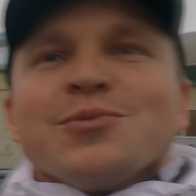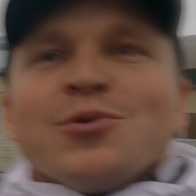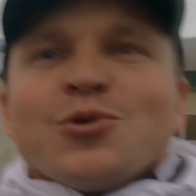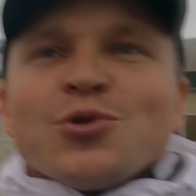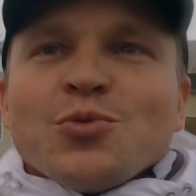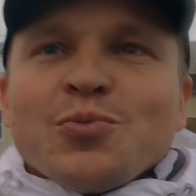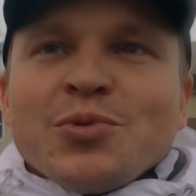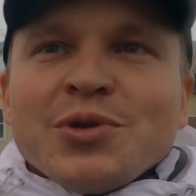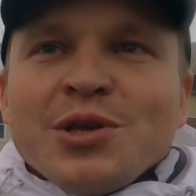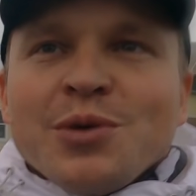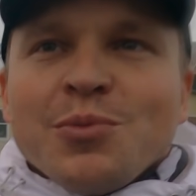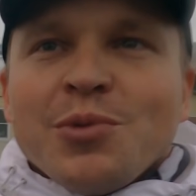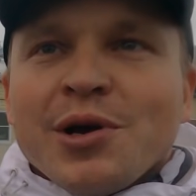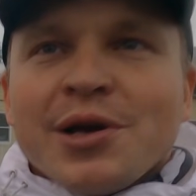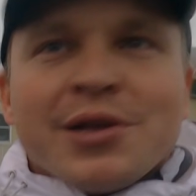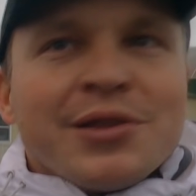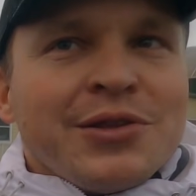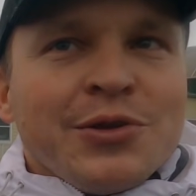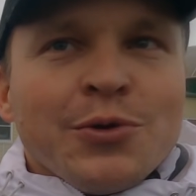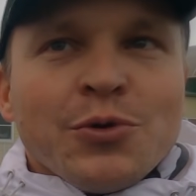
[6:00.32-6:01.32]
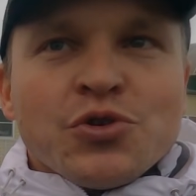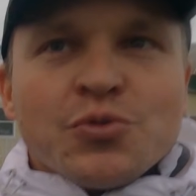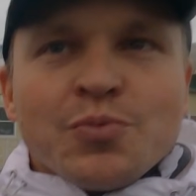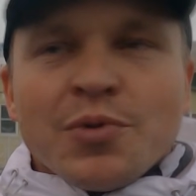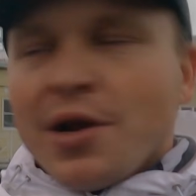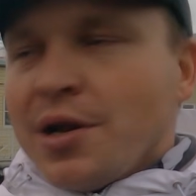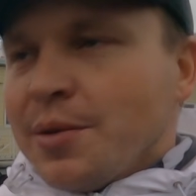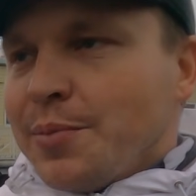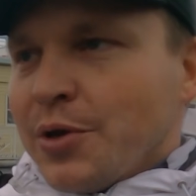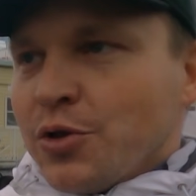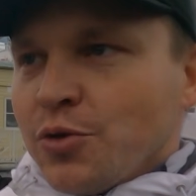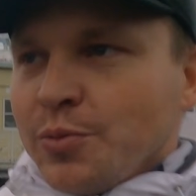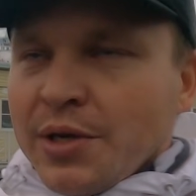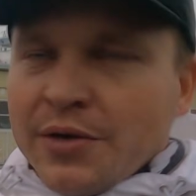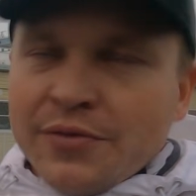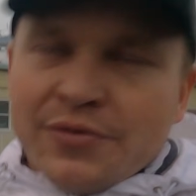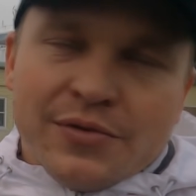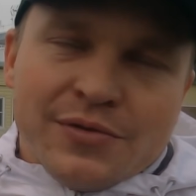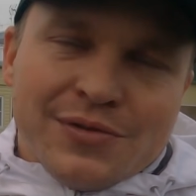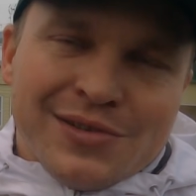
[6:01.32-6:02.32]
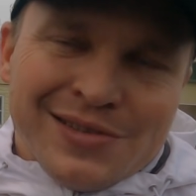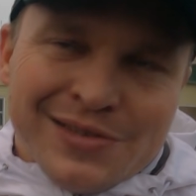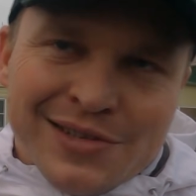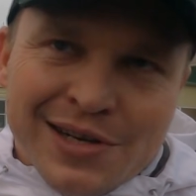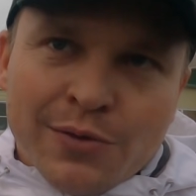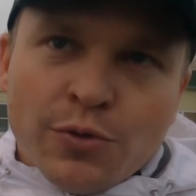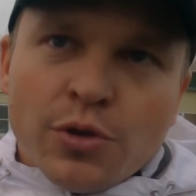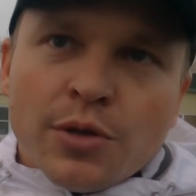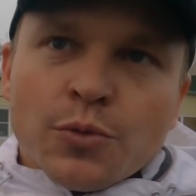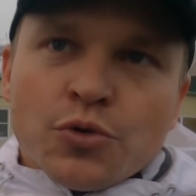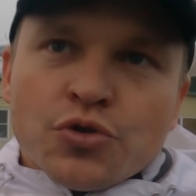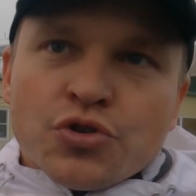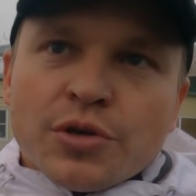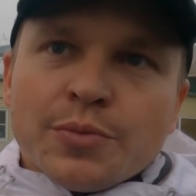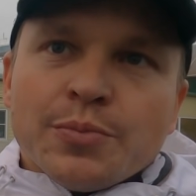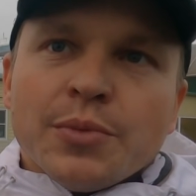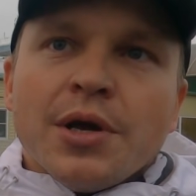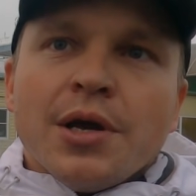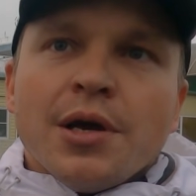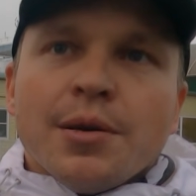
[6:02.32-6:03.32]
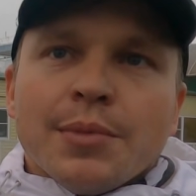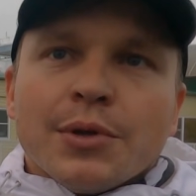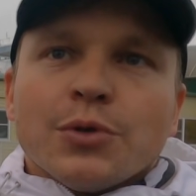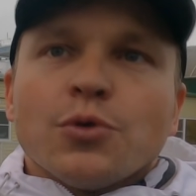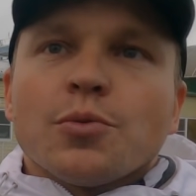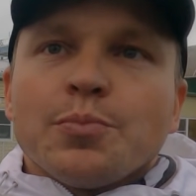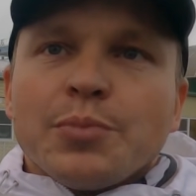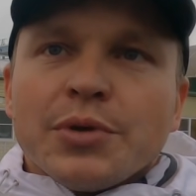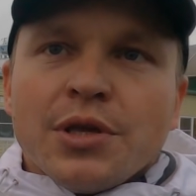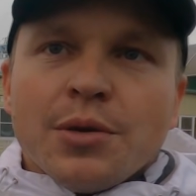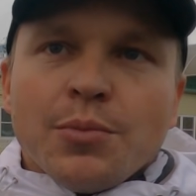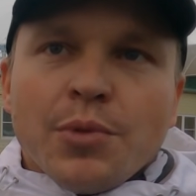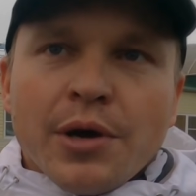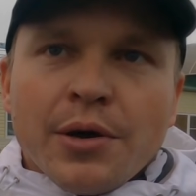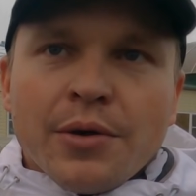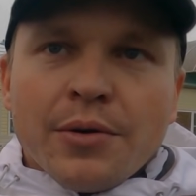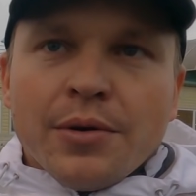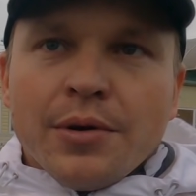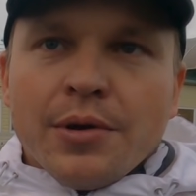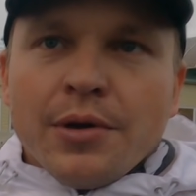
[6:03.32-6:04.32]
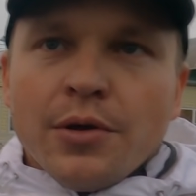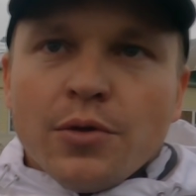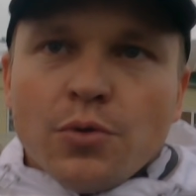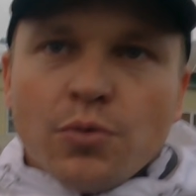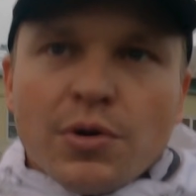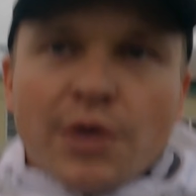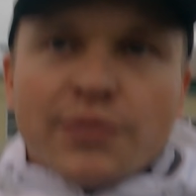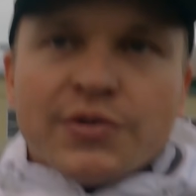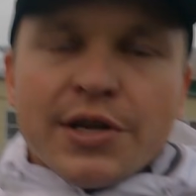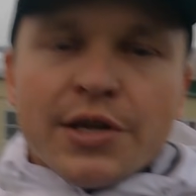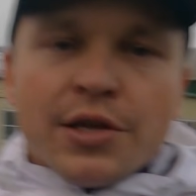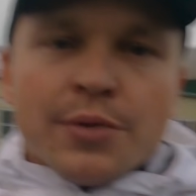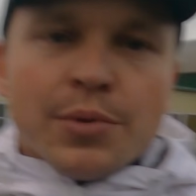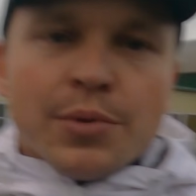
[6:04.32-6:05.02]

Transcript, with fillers: морду поднимает. Не очень правильно, поэтому я все равно немножечко мотор поднимаю. Ну, По поводу